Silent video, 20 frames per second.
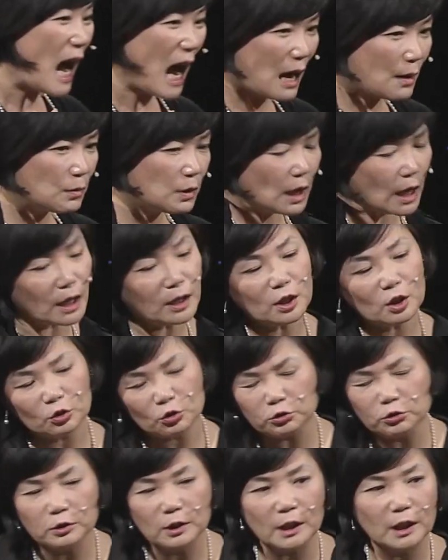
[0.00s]
아무리 애들이
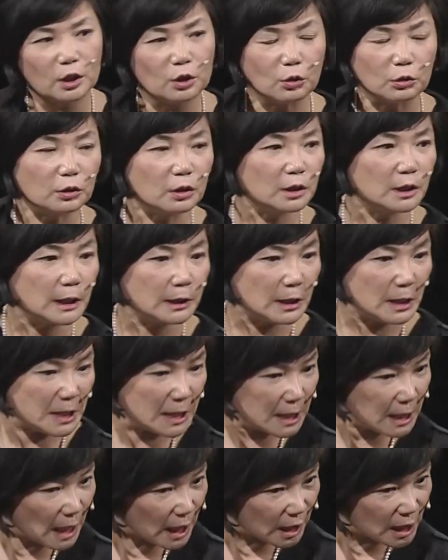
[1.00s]
뚝뚝한 애도 어떤지 아세요?
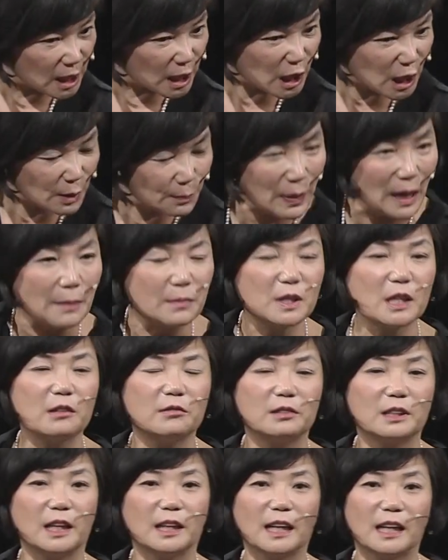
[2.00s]
지네들끼리는
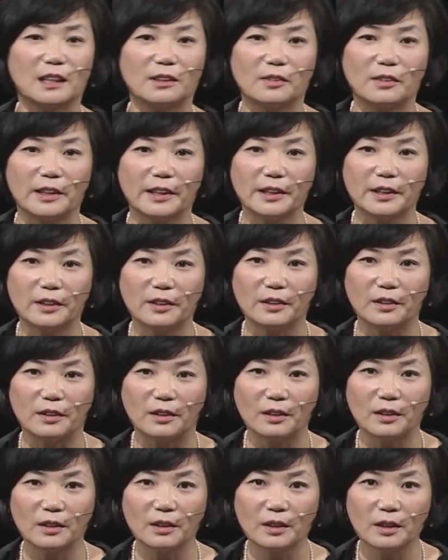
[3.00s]
밤새우고 얘기하는
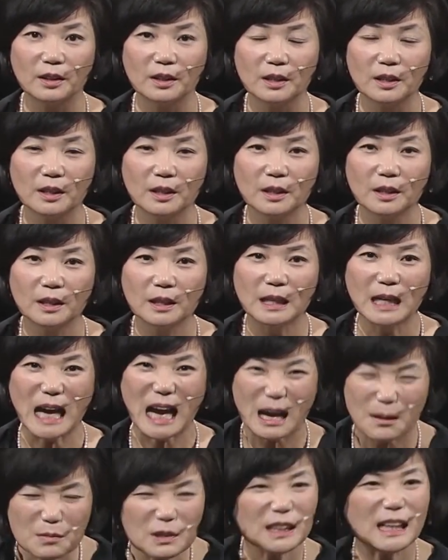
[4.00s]
거예요.
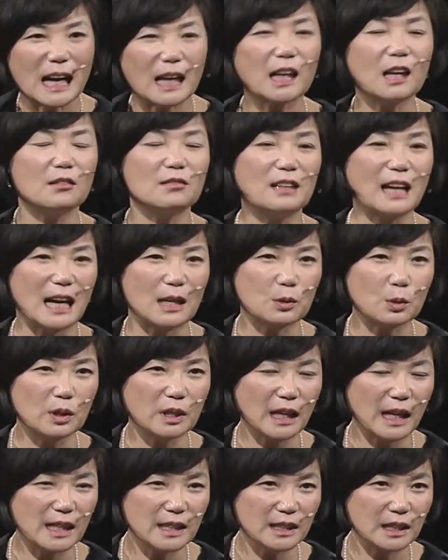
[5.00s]
아무리 가까운
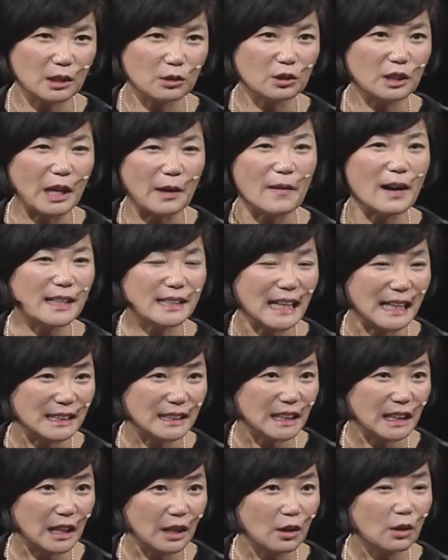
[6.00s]
가족이라 할지라도 대화하지
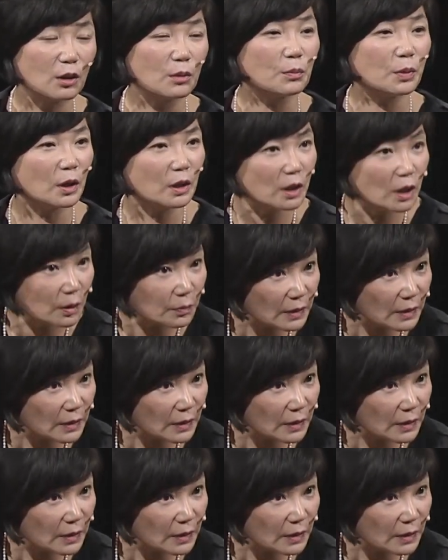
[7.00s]
않잖아요. 그럼 별일